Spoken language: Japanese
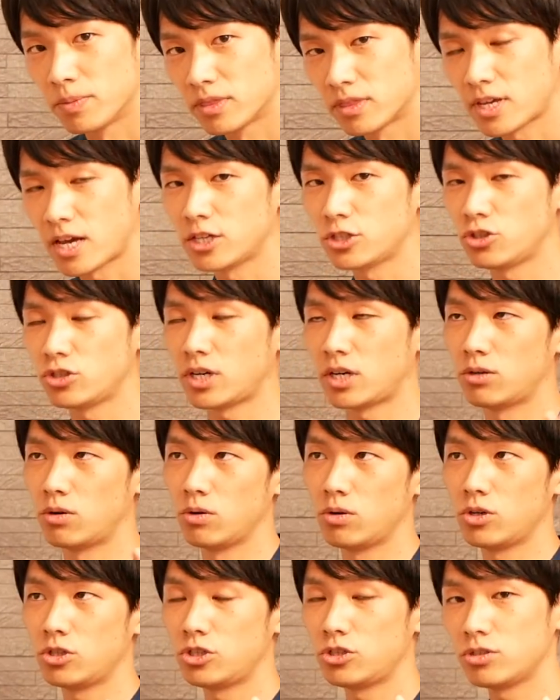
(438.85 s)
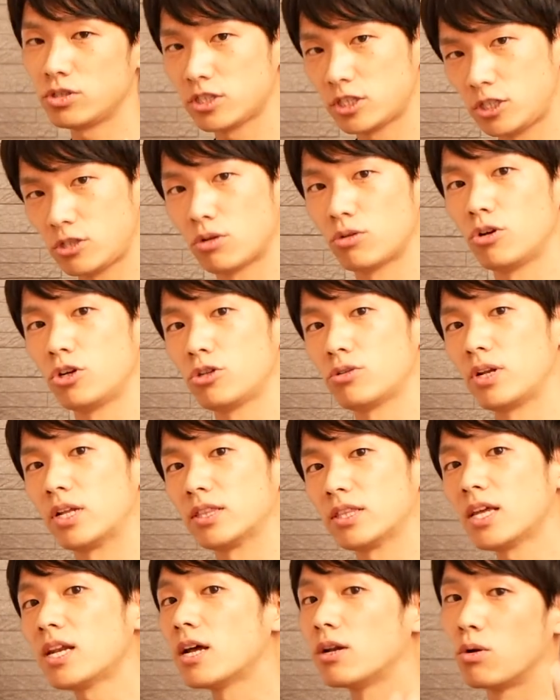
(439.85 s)
体重が 60kg の人だっ
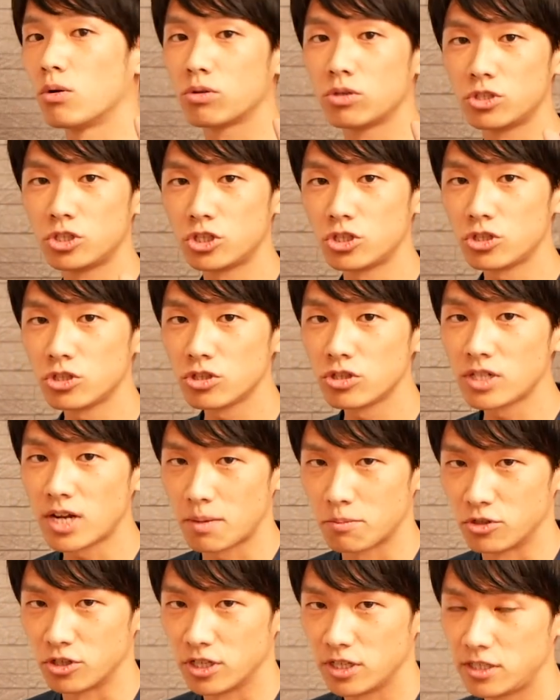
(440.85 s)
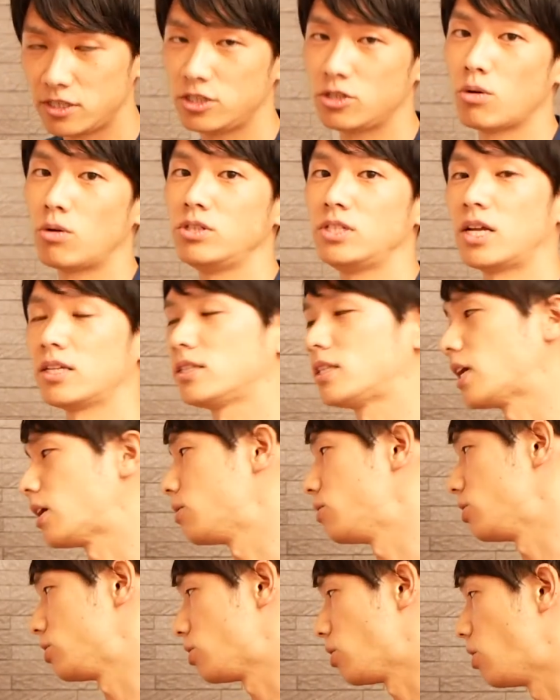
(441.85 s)
たら 60g 必要になってく
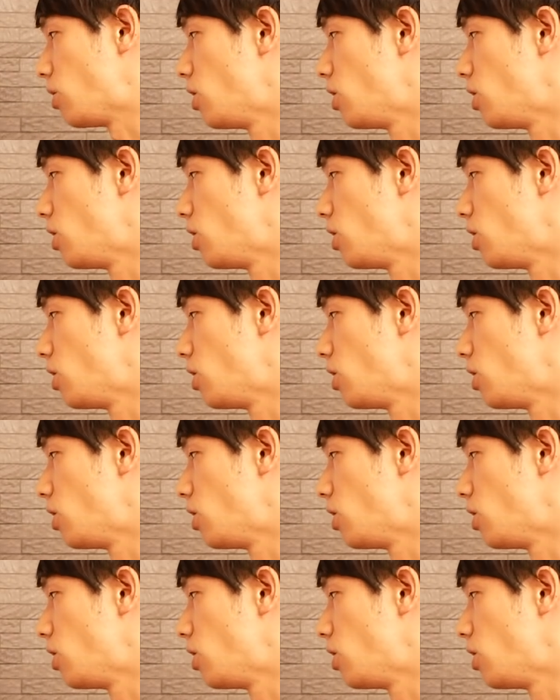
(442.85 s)
る